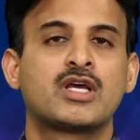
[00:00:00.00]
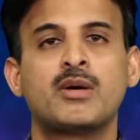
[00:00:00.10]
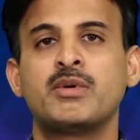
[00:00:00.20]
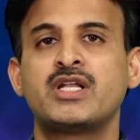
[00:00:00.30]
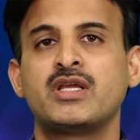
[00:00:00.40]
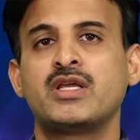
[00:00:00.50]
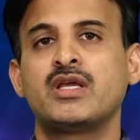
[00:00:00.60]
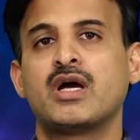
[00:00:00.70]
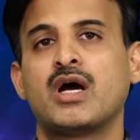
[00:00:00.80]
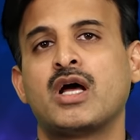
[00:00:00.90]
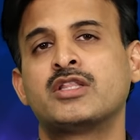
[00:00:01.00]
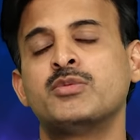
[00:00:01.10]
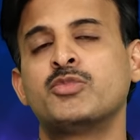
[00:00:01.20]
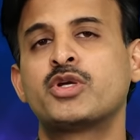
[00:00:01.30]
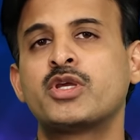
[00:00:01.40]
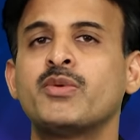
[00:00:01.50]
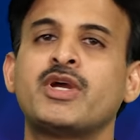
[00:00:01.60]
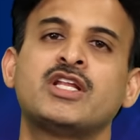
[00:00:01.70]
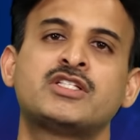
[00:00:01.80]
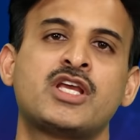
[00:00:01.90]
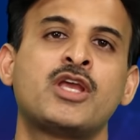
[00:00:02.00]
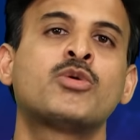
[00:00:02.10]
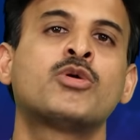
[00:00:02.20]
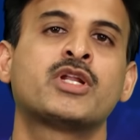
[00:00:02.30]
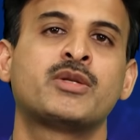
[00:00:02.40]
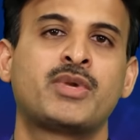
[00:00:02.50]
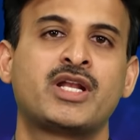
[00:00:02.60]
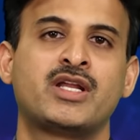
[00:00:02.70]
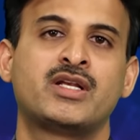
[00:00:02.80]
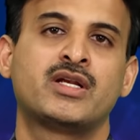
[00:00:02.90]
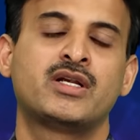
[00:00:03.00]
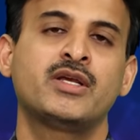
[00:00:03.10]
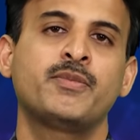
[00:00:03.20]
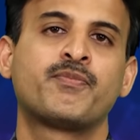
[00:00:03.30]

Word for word: కాబట్టి అతి ముఖ్యమైన చేయకూడని పని ఏంటంటే